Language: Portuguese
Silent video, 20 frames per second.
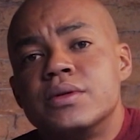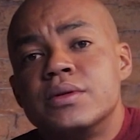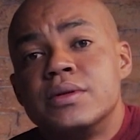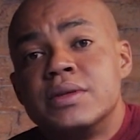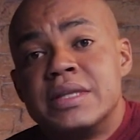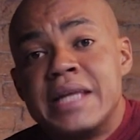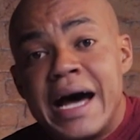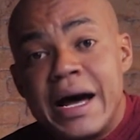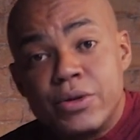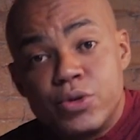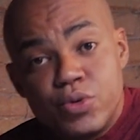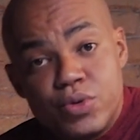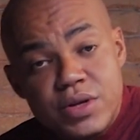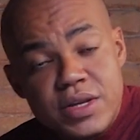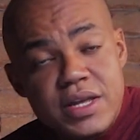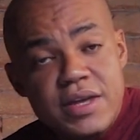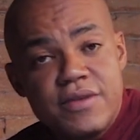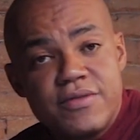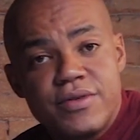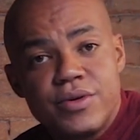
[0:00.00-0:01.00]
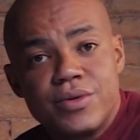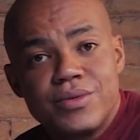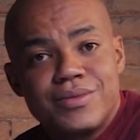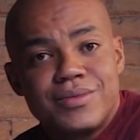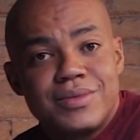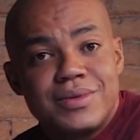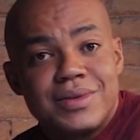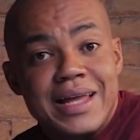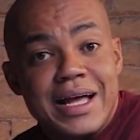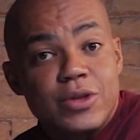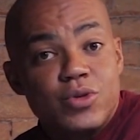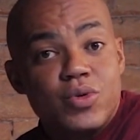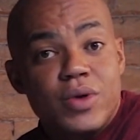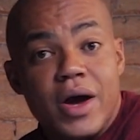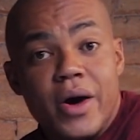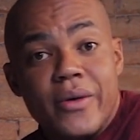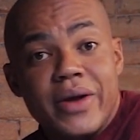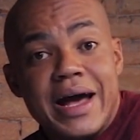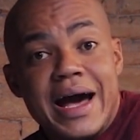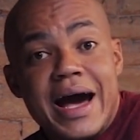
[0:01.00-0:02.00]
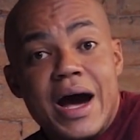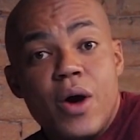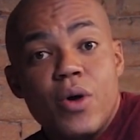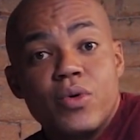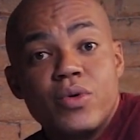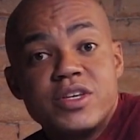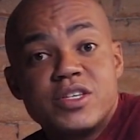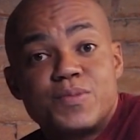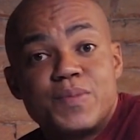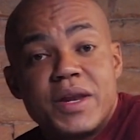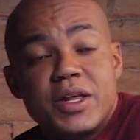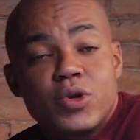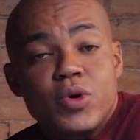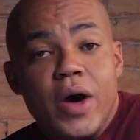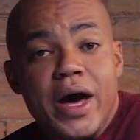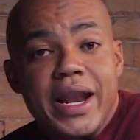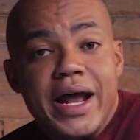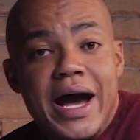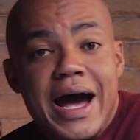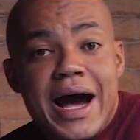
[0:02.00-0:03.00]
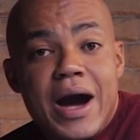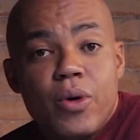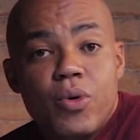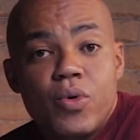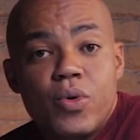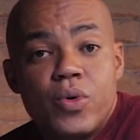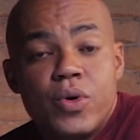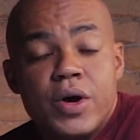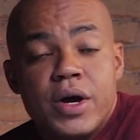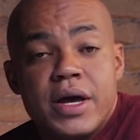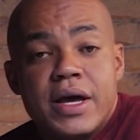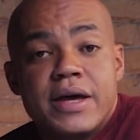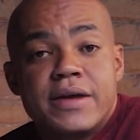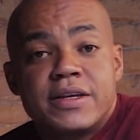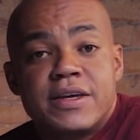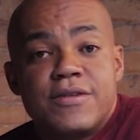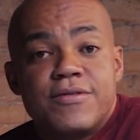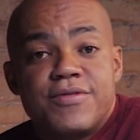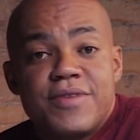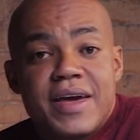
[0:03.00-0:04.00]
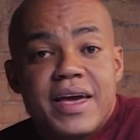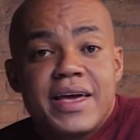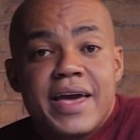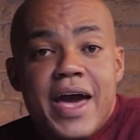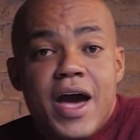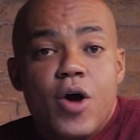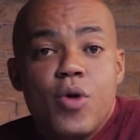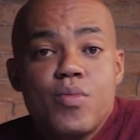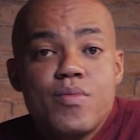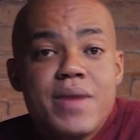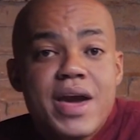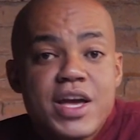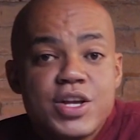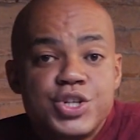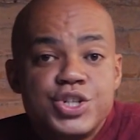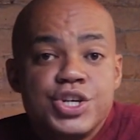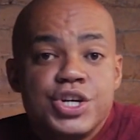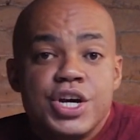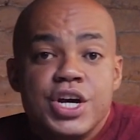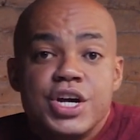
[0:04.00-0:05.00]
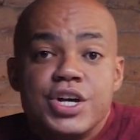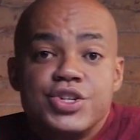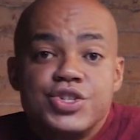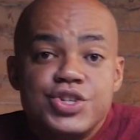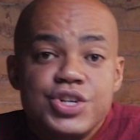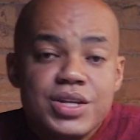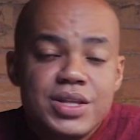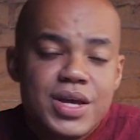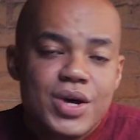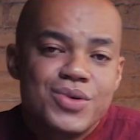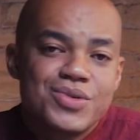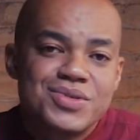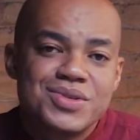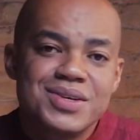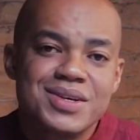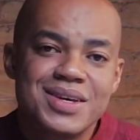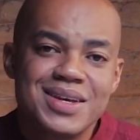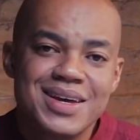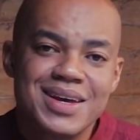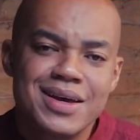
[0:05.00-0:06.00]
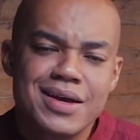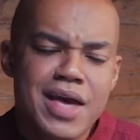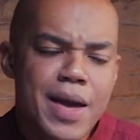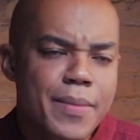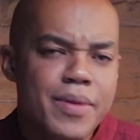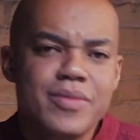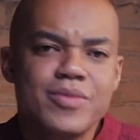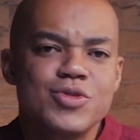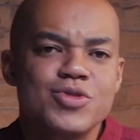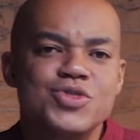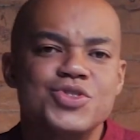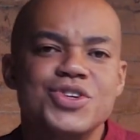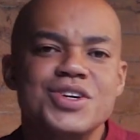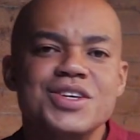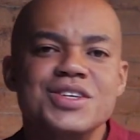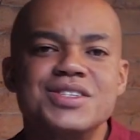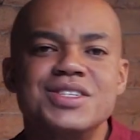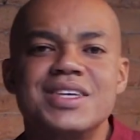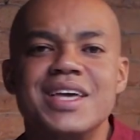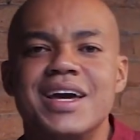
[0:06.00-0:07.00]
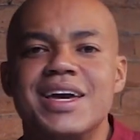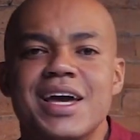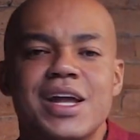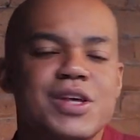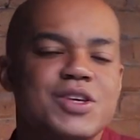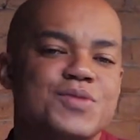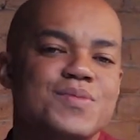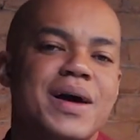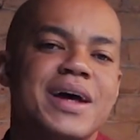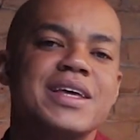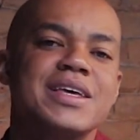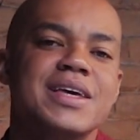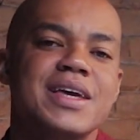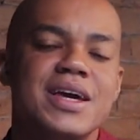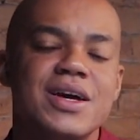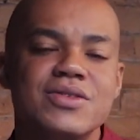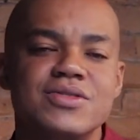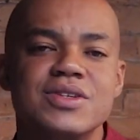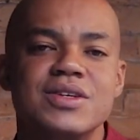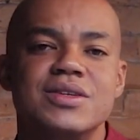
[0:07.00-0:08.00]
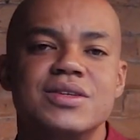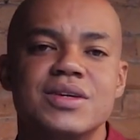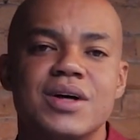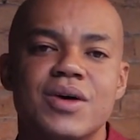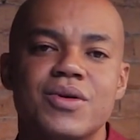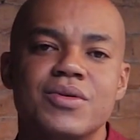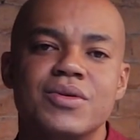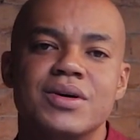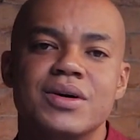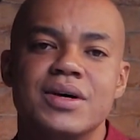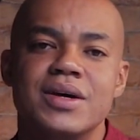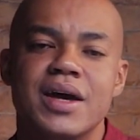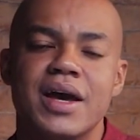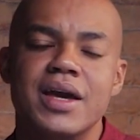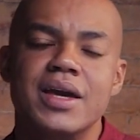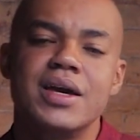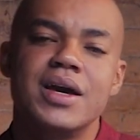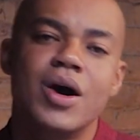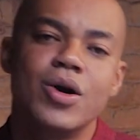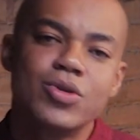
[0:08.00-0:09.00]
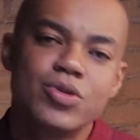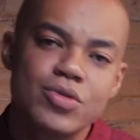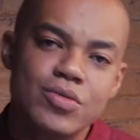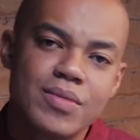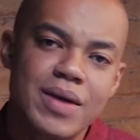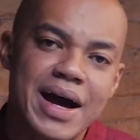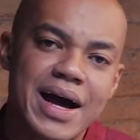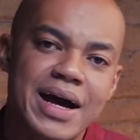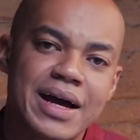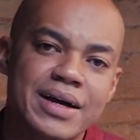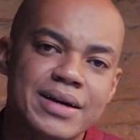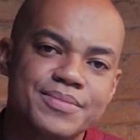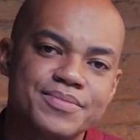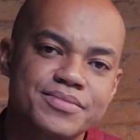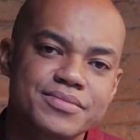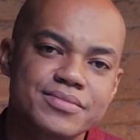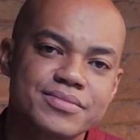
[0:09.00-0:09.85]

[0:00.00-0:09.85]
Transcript: da, do nível natural, era algo espiritual, era algo que vem realmente de Deus. E a Bíblia nos diz que aqueles marinheiros, então, em alto mar,